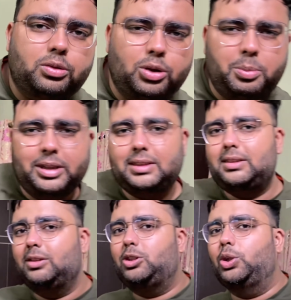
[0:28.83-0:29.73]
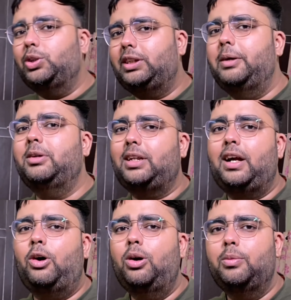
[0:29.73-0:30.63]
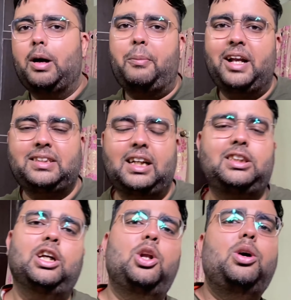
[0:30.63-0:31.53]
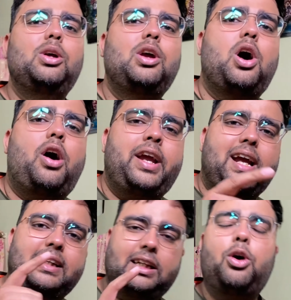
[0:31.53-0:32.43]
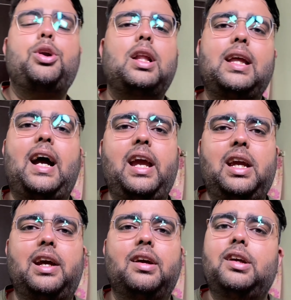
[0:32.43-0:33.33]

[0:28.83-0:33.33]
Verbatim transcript: तो बस सोचते मत रहो हमारे साथ चलो और एक ऐसा होटल दिखाएंगे